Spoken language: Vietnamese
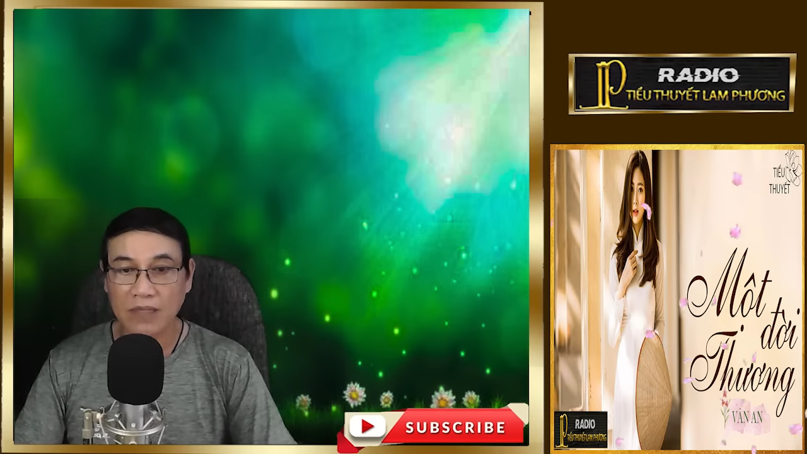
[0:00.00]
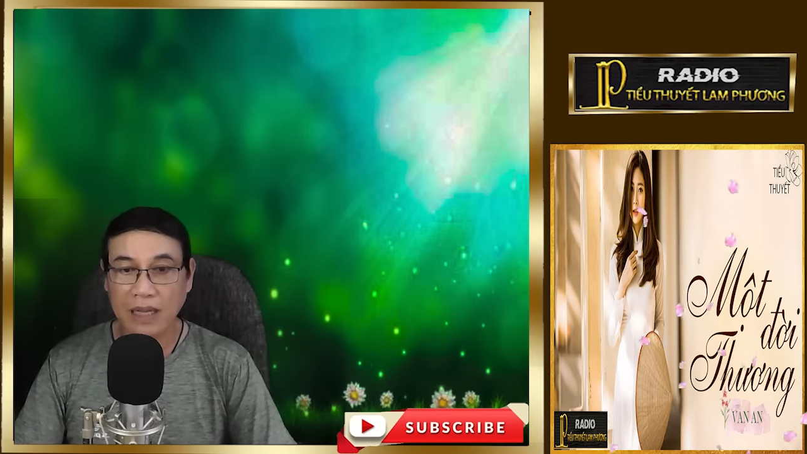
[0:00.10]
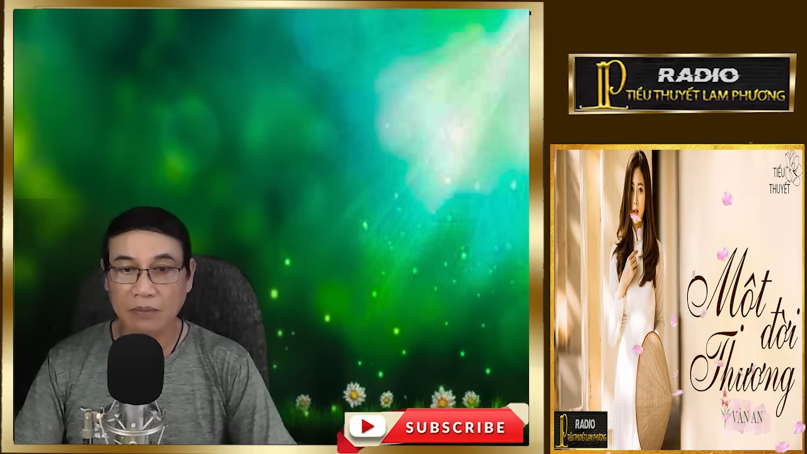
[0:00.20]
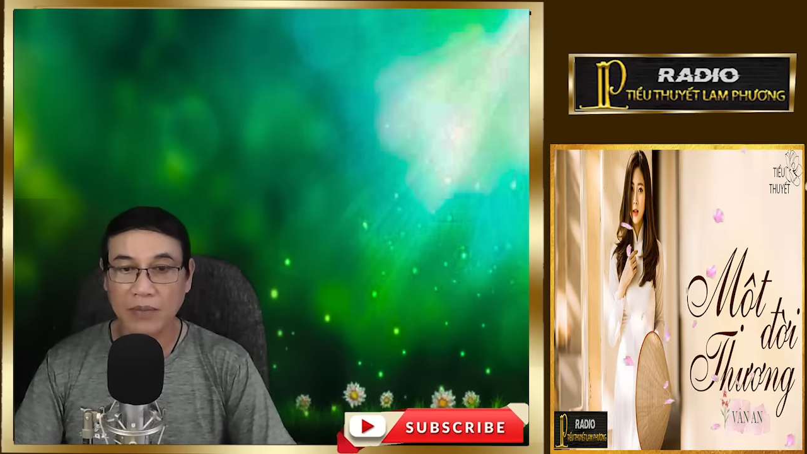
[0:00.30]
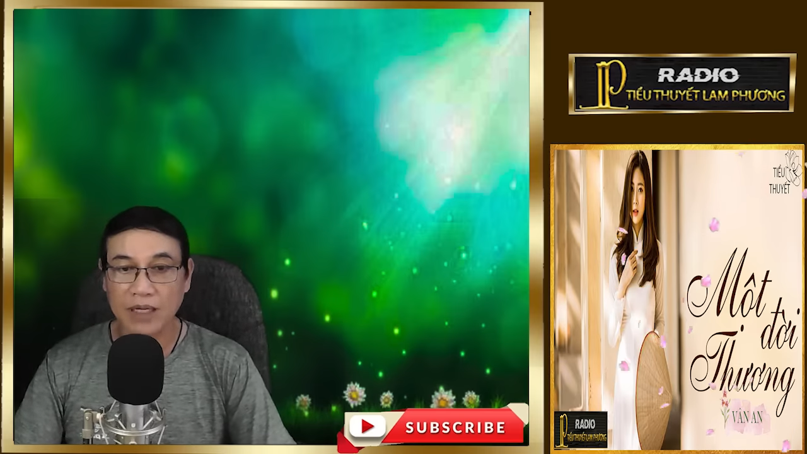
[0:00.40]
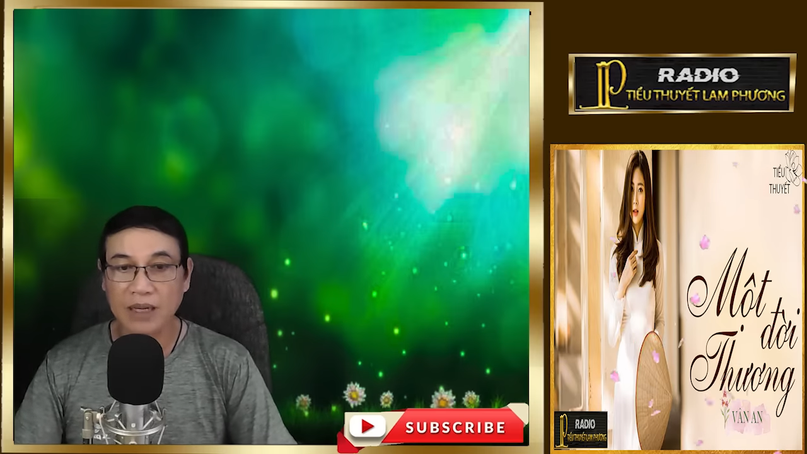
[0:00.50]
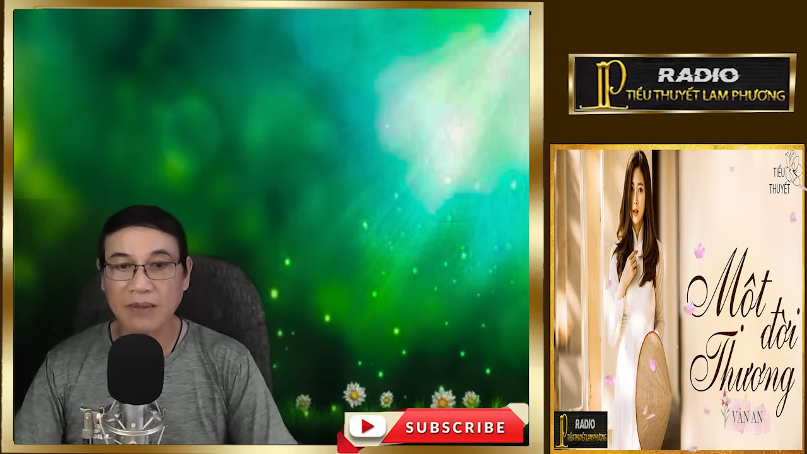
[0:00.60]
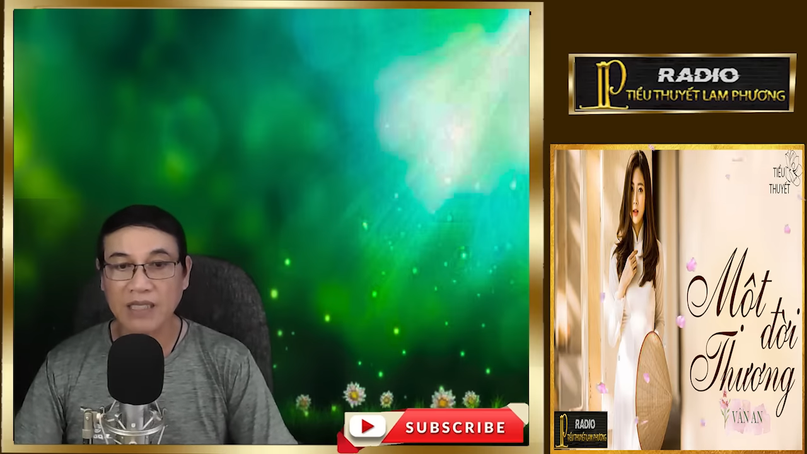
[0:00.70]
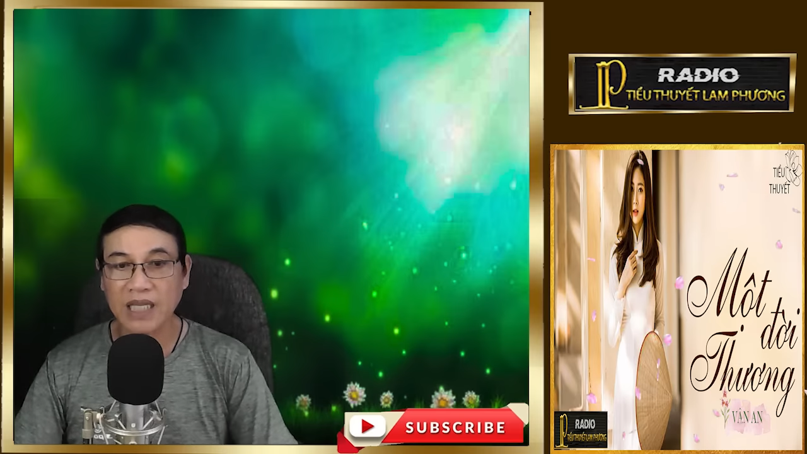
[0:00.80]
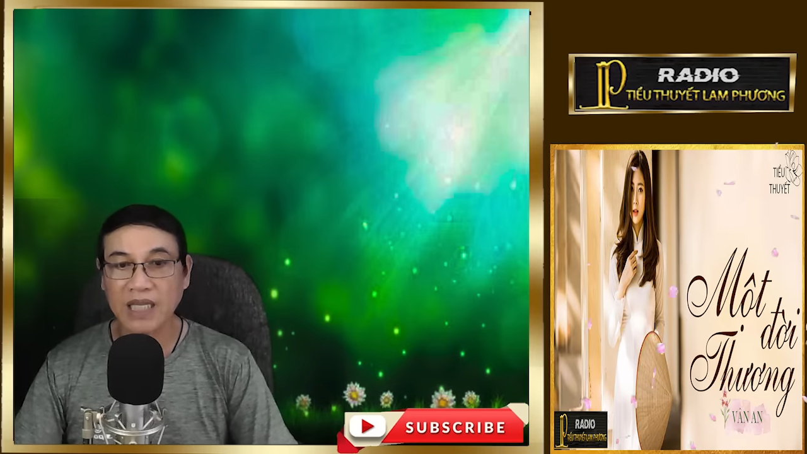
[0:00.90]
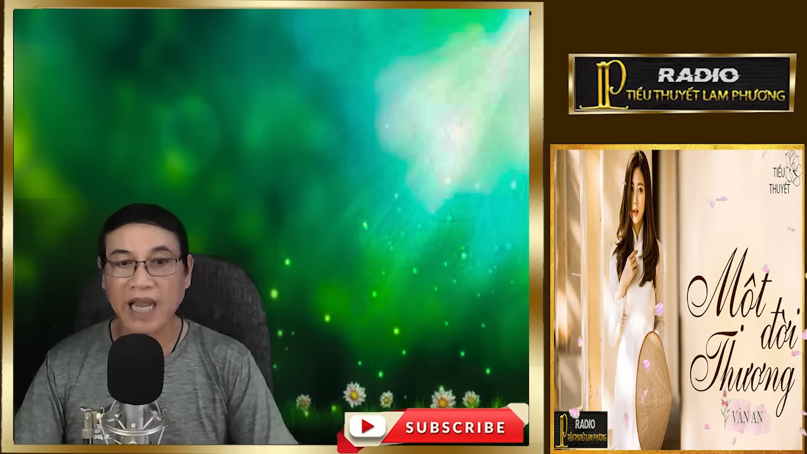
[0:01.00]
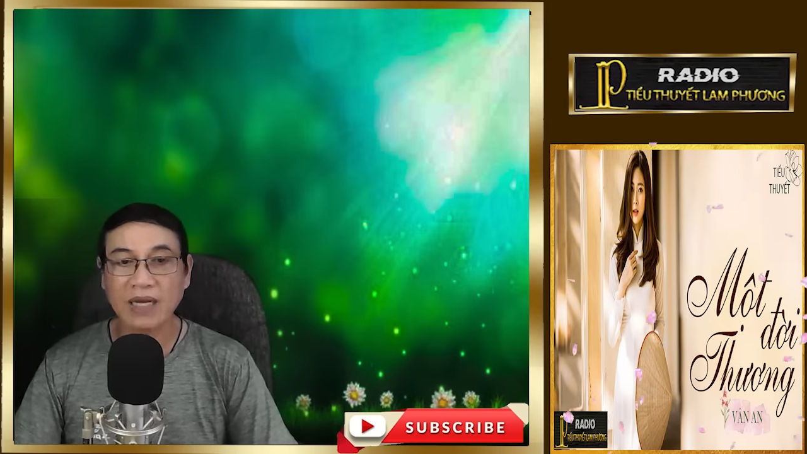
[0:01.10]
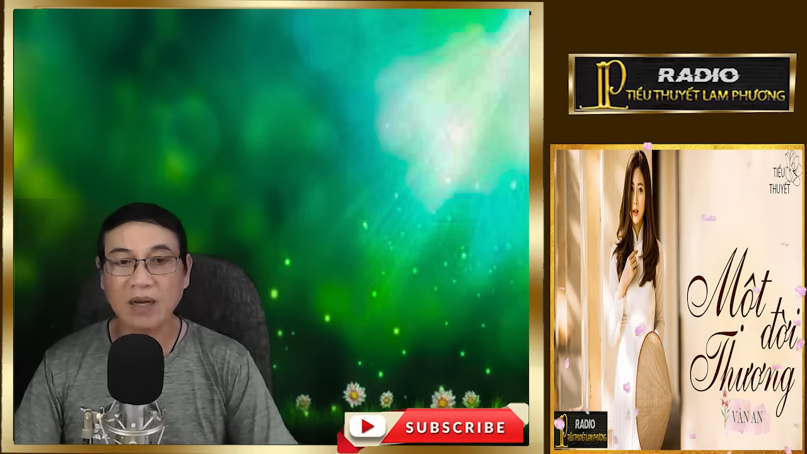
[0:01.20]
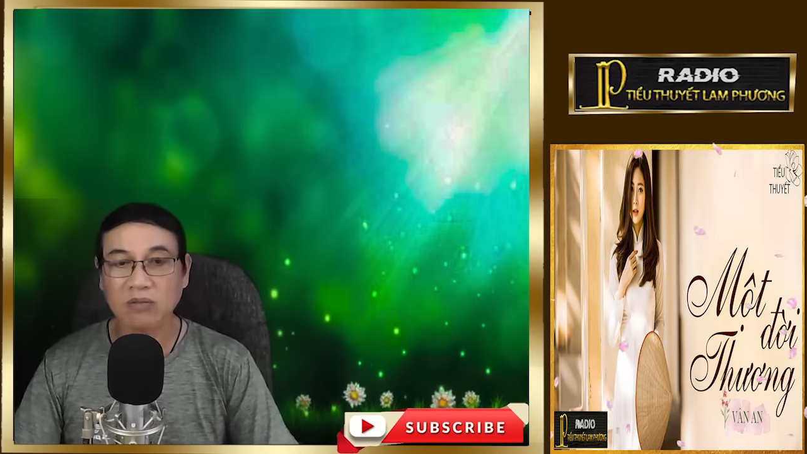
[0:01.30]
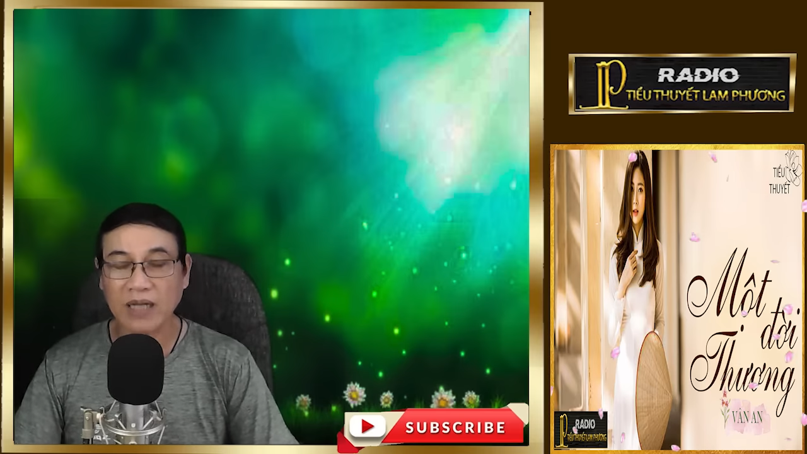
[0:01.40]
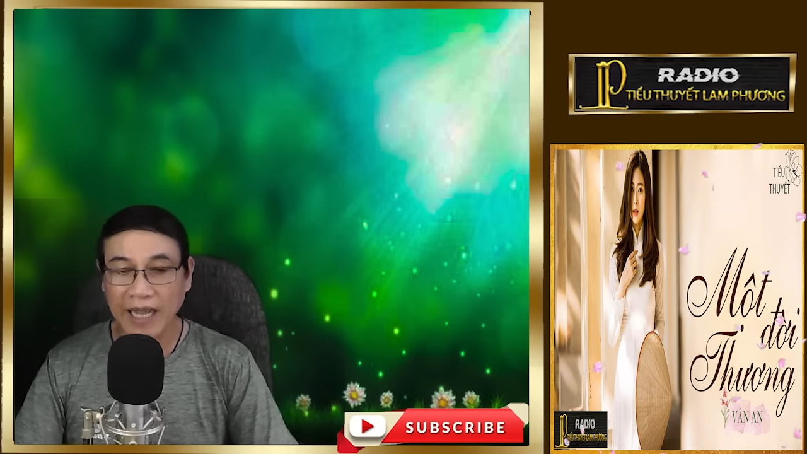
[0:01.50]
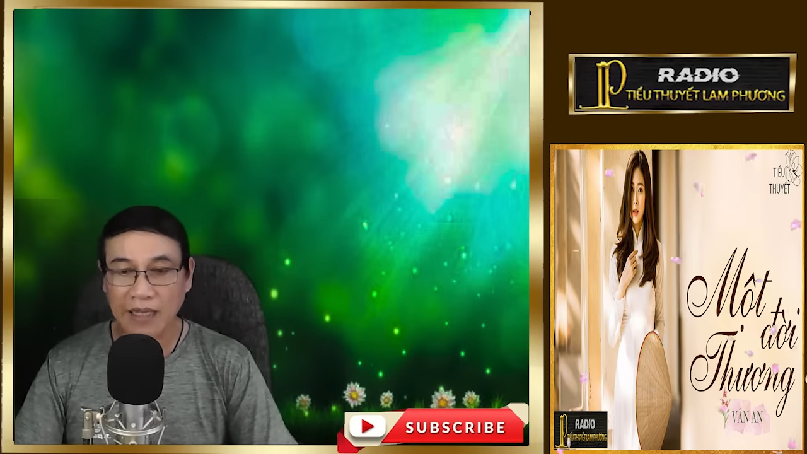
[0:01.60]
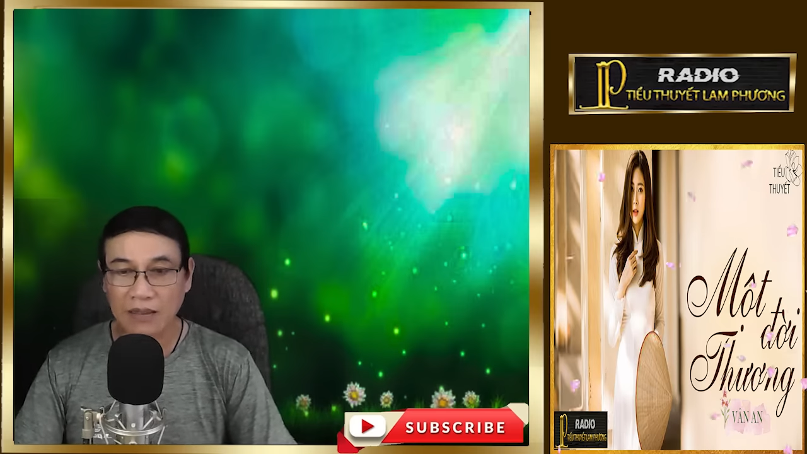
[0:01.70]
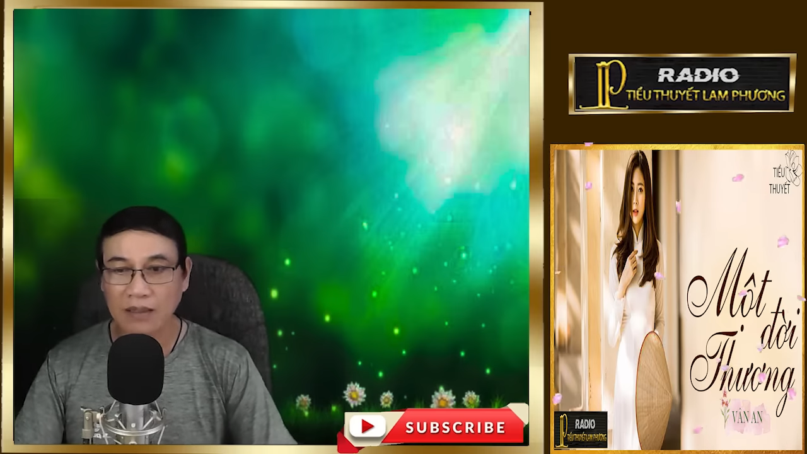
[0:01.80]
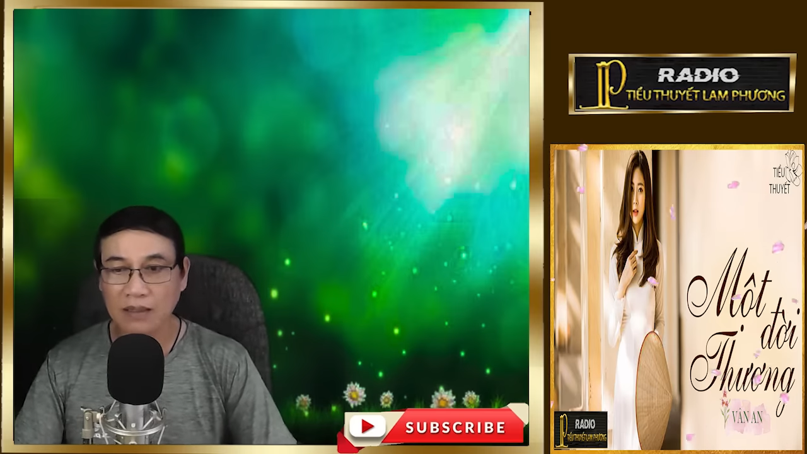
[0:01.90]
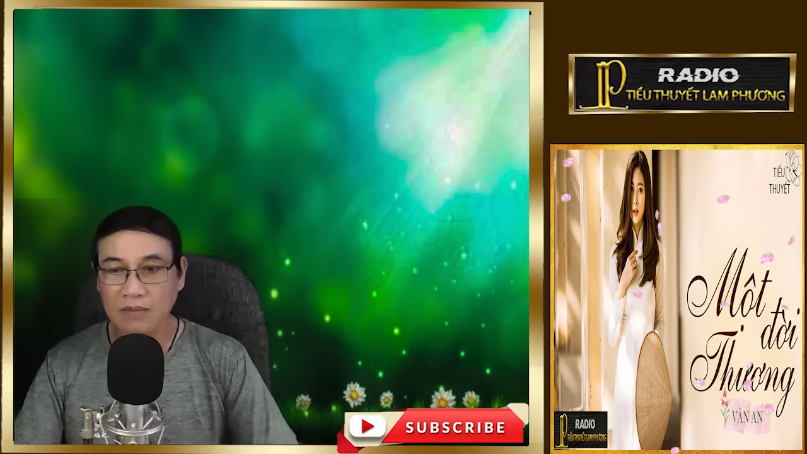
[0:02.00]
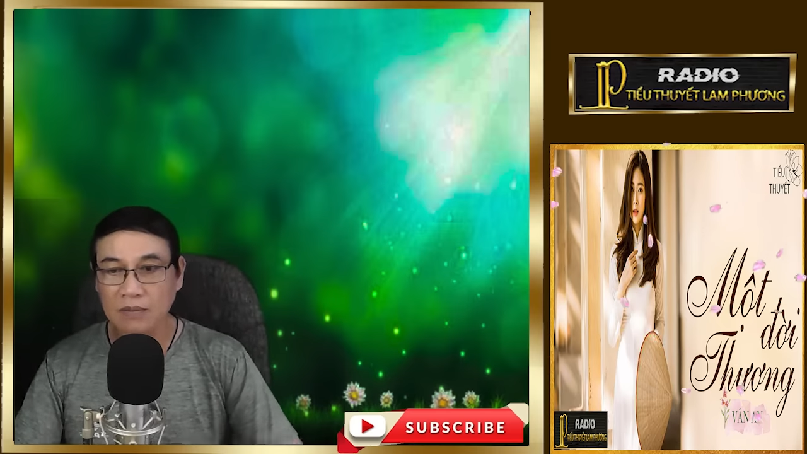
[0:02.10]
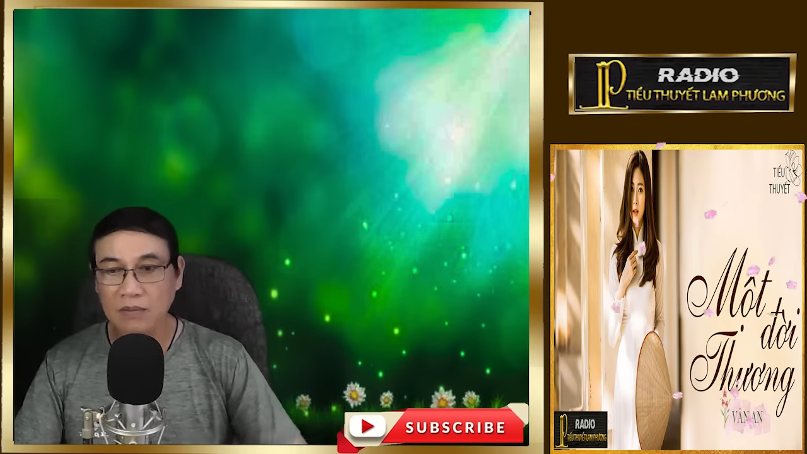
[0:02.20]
đặc biệt là bà dì ghẻ độc ác đó đó.